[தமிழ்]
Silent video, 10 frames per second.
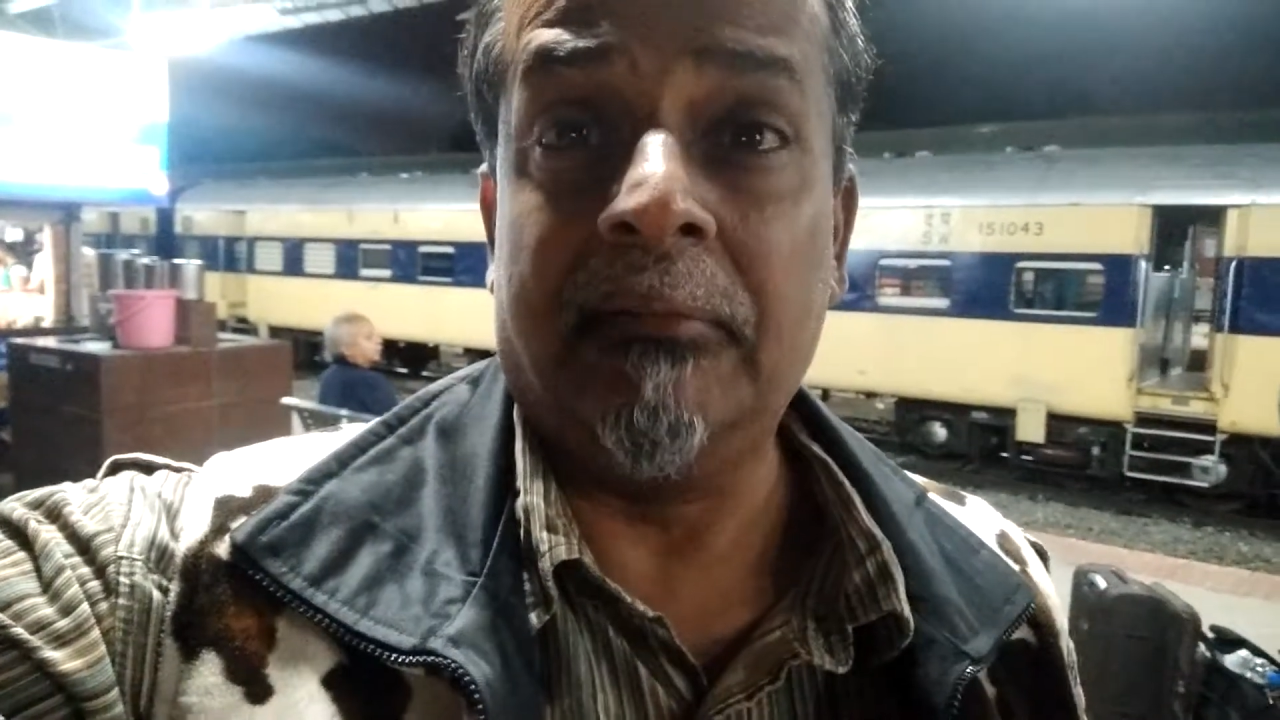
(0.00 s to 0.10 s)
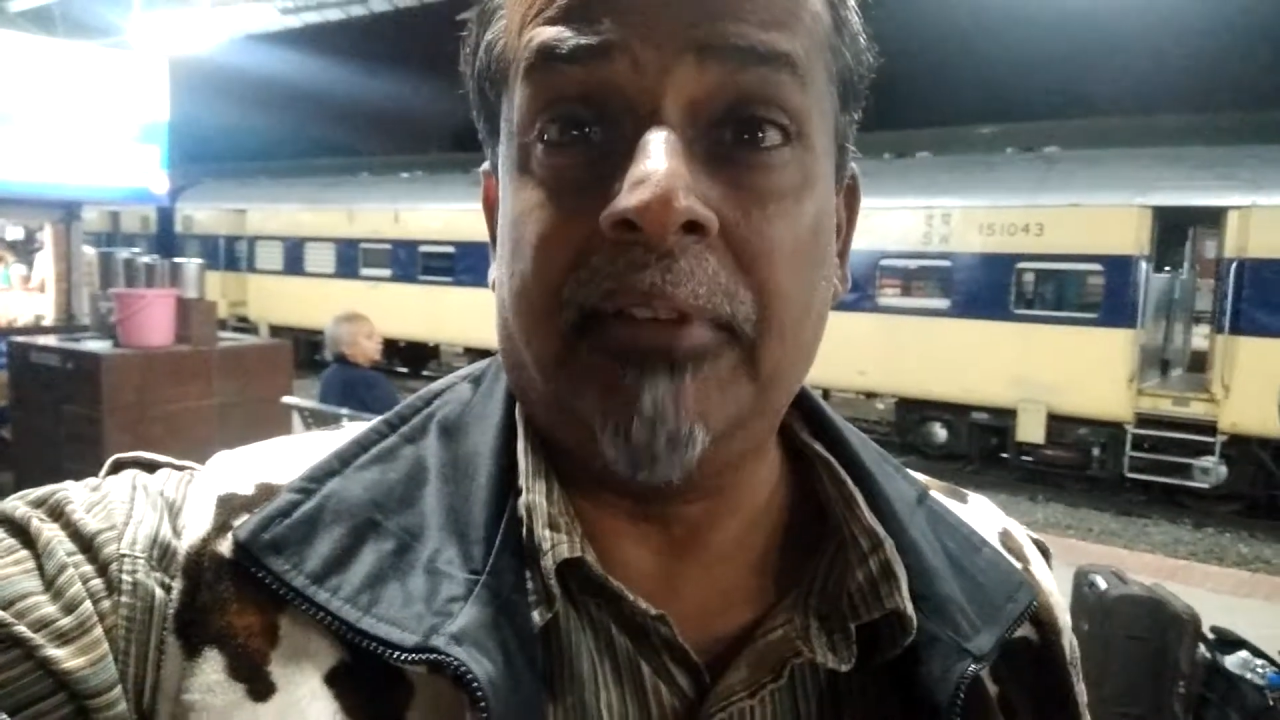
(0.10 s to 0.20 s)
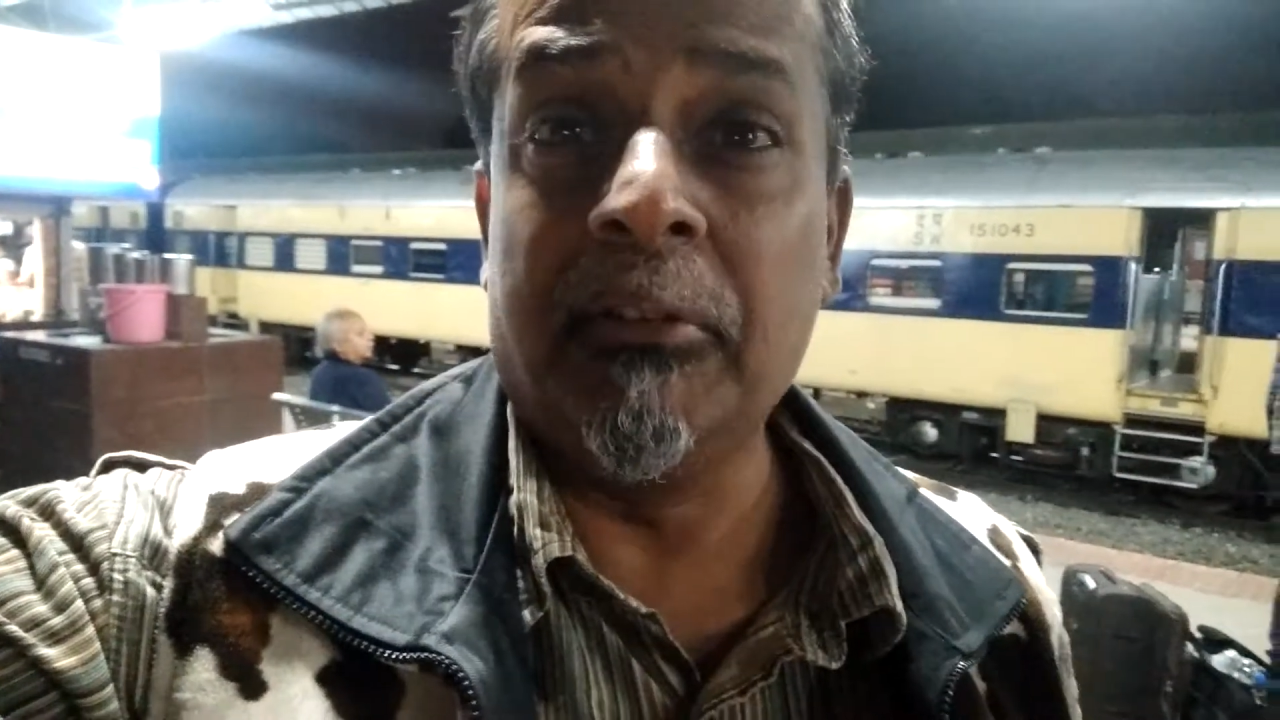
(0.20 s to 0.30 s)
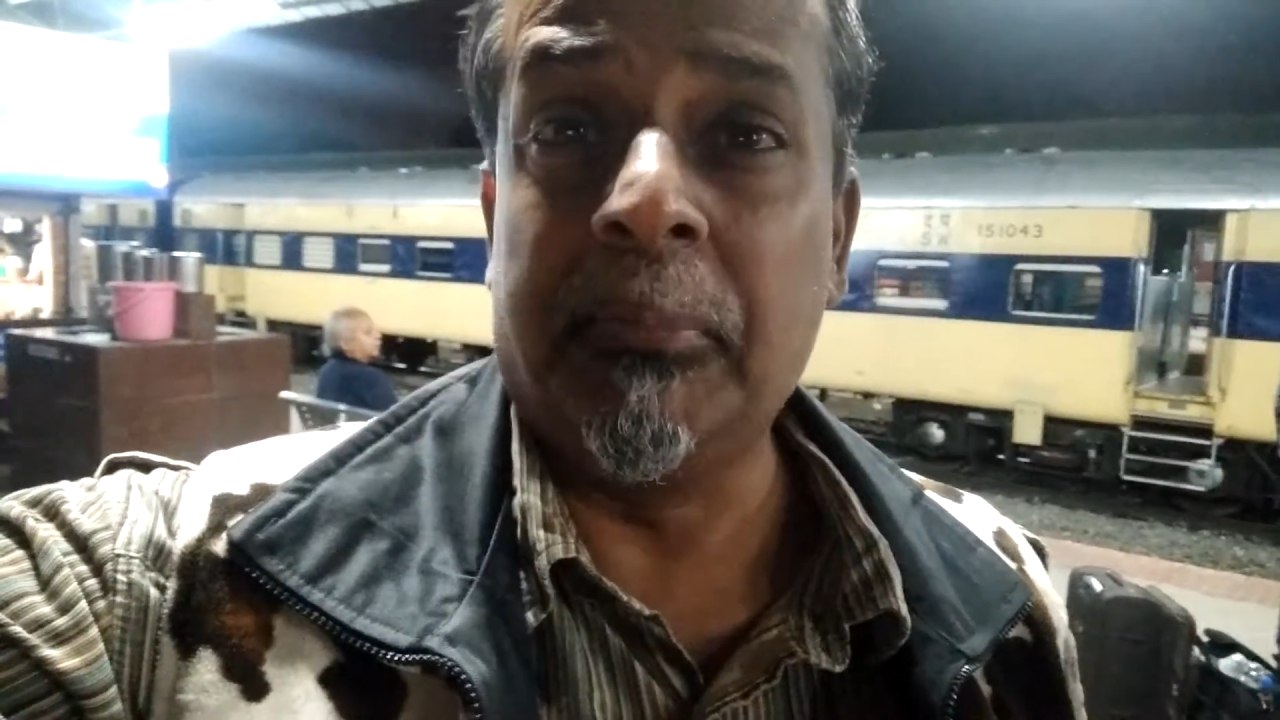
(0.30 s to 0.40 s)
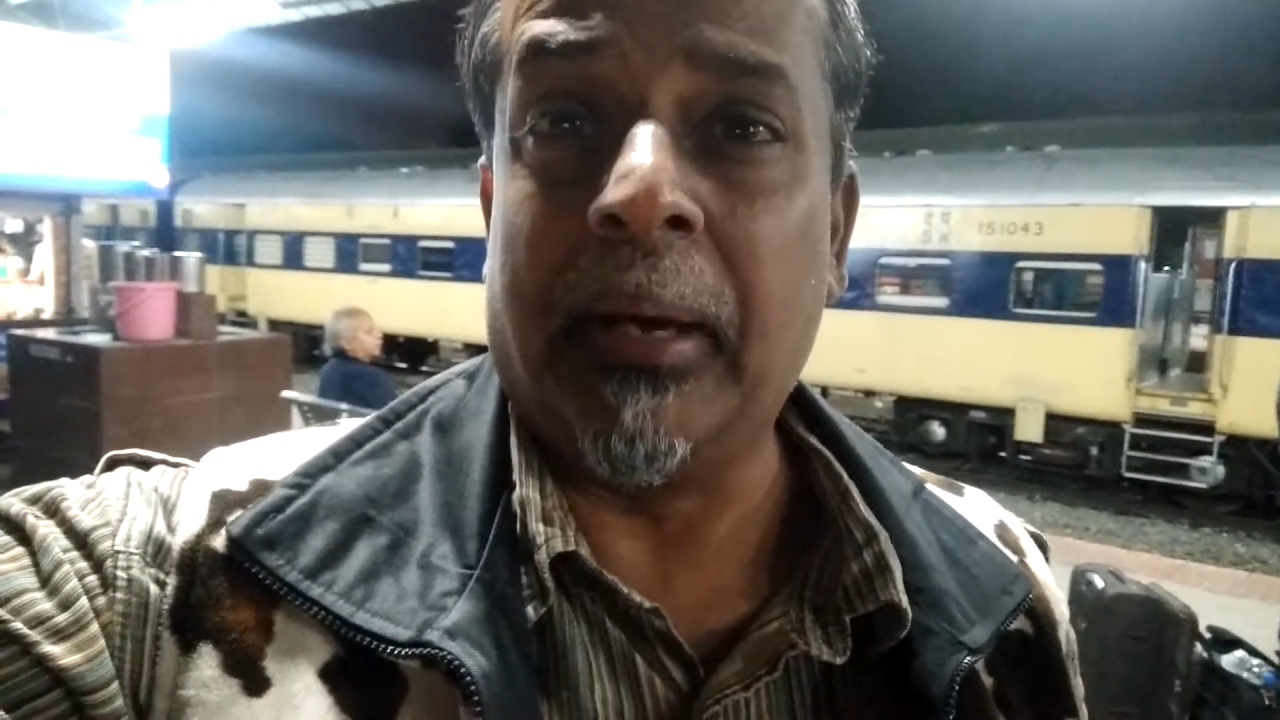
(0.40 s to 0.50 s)

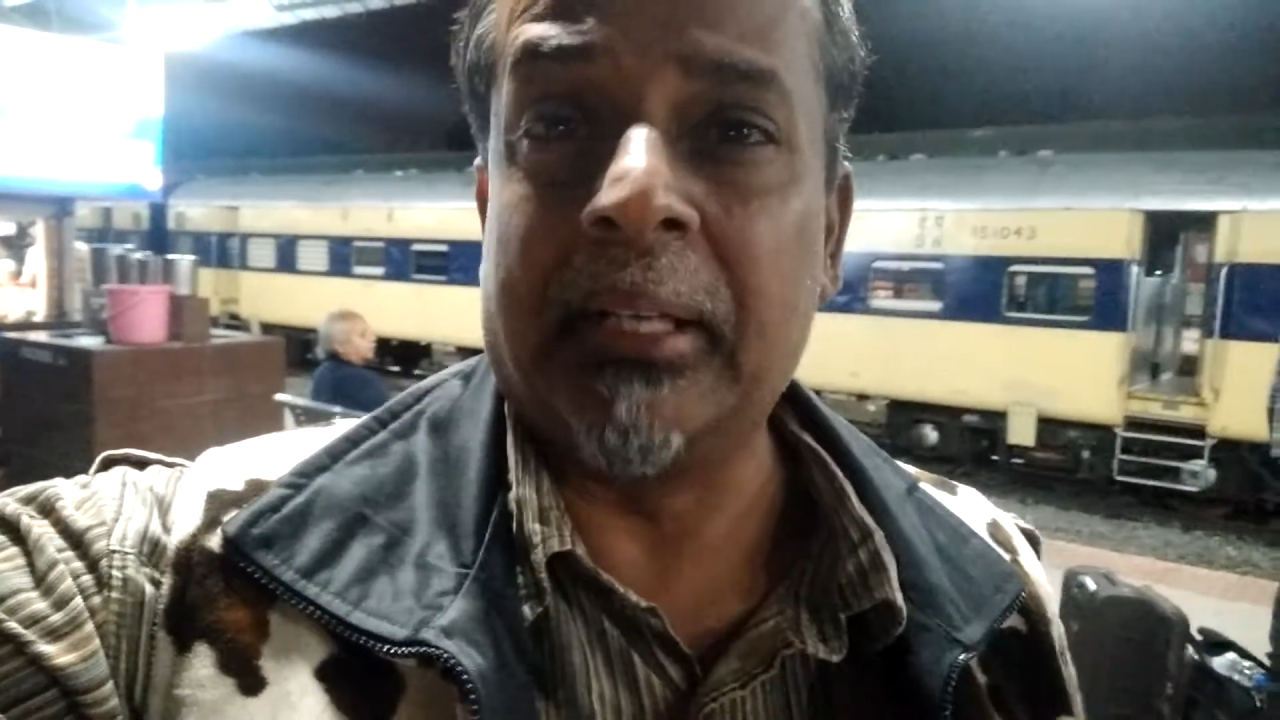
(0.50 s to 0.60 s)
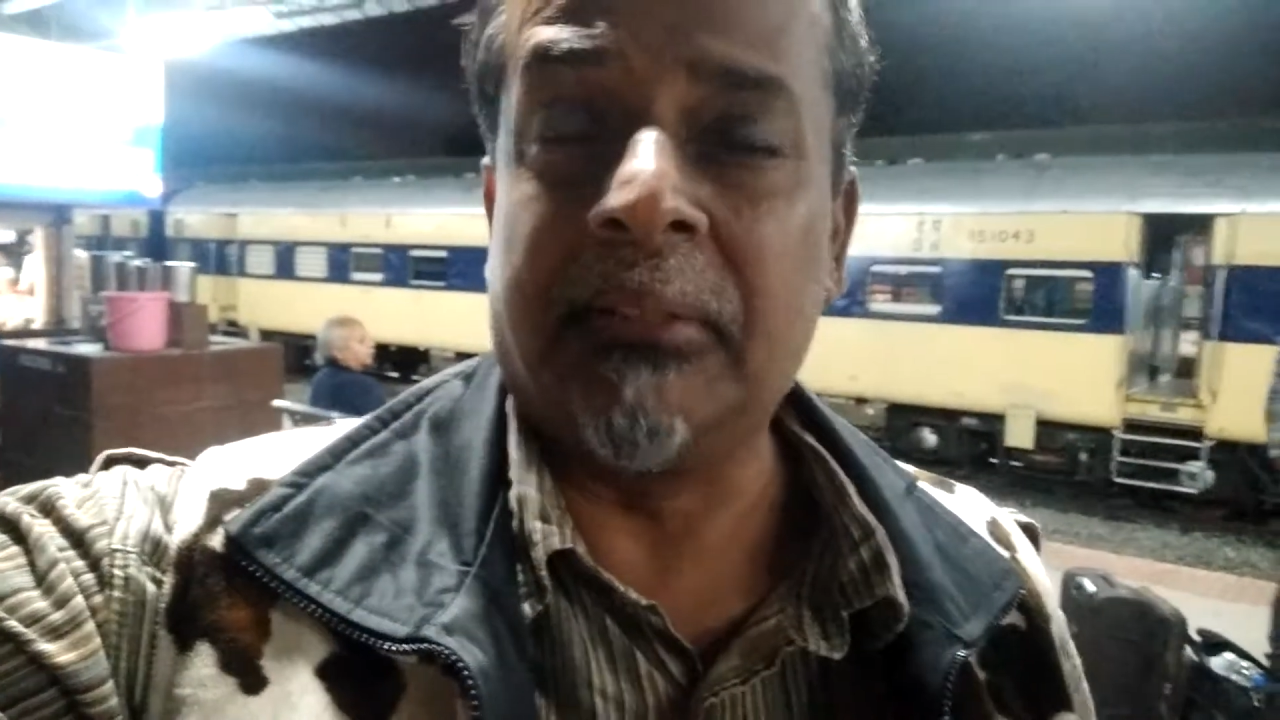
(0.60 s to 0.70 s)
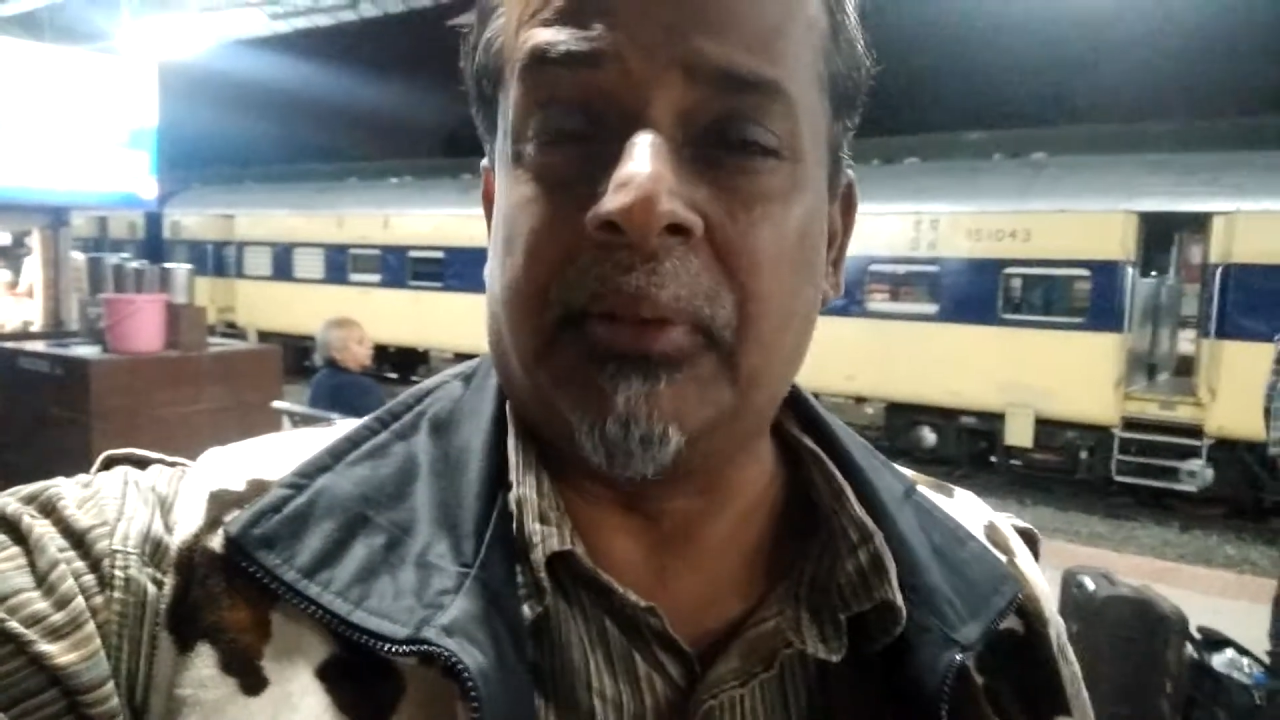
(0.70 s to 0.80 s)
வேவு பார்த்து